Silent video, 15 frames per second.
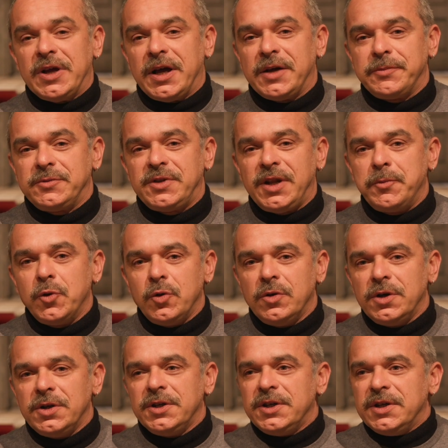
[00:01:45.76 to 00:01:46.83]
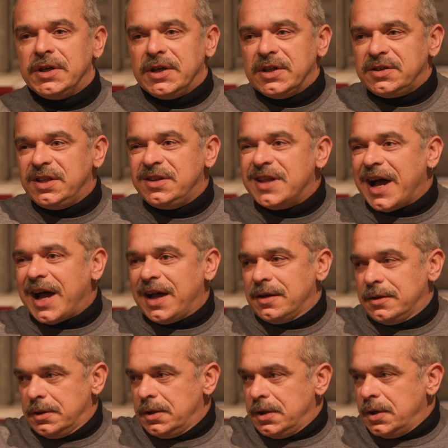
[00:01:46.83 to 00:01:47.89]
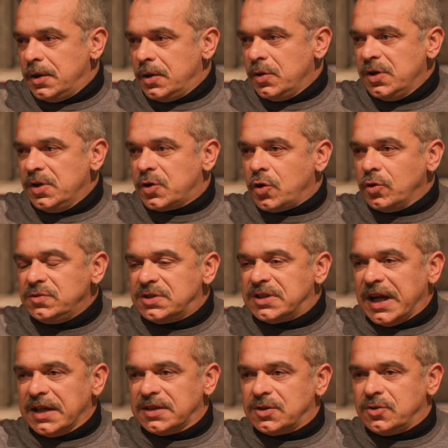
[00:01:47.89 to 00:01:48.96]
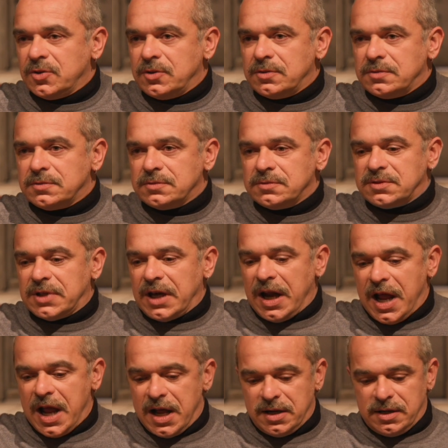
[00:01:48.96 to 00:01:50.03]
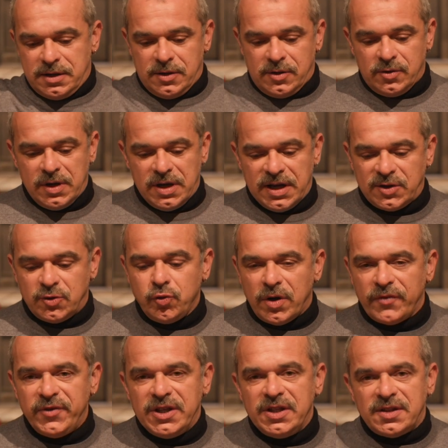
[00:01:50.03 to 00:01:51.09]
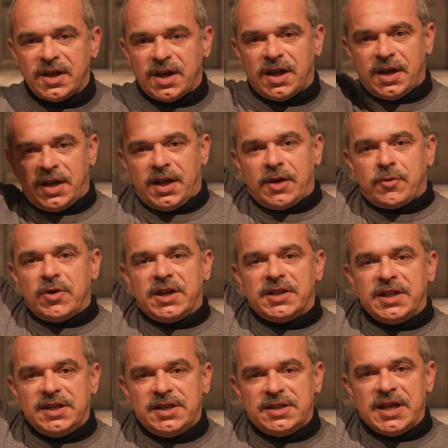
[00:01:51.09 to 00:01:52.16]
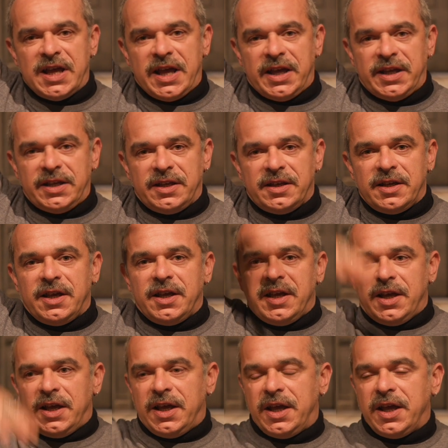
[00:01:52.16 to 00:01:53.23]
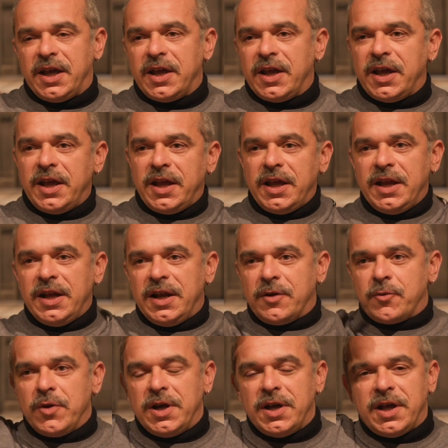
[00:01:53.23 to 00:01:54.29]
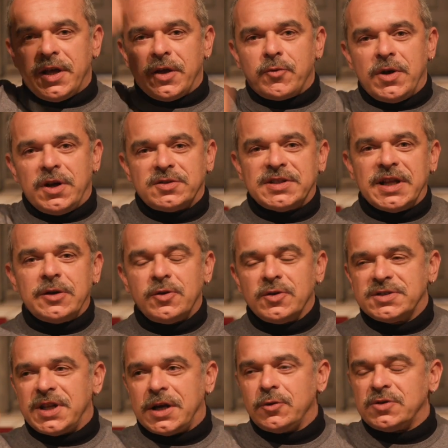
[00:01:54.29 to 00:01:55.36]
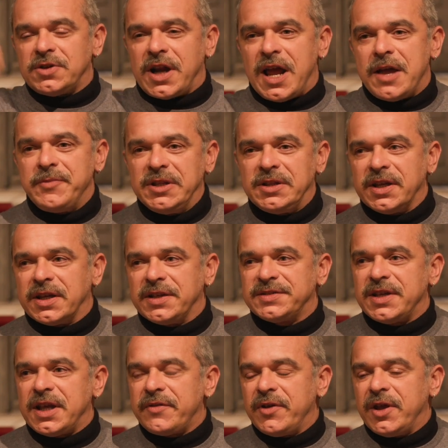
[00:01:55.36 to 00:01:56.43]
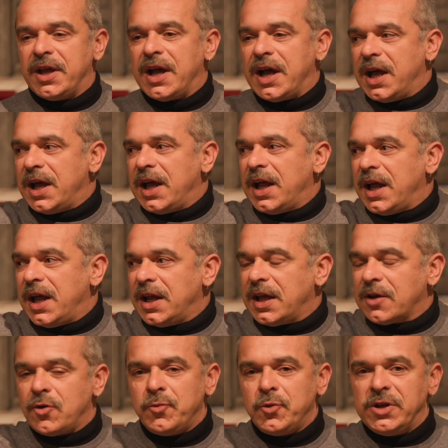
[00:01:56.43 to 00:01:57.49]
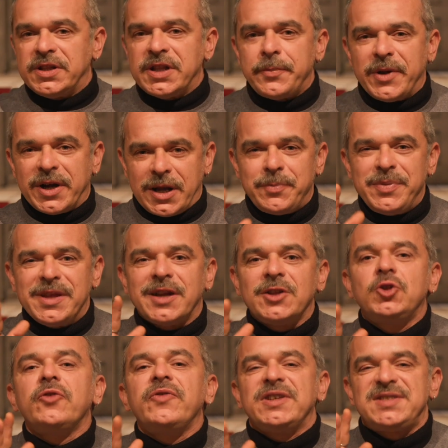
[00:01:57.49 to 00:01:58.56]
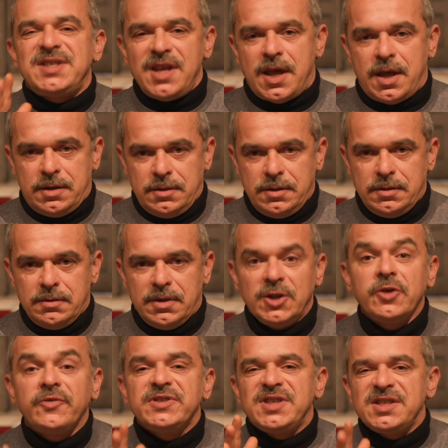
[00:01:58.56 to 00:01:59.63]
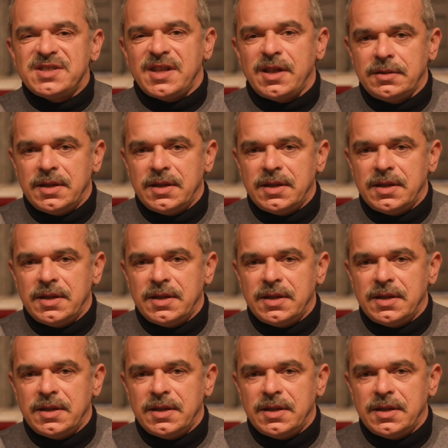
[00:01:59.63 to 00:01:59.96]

una tribù, ti dà il contatto tra la tua vita e quella degli dei, è, quel, quello strano, strano, tramite che serve a, a, alla comunità per capire dove si è e dove si sta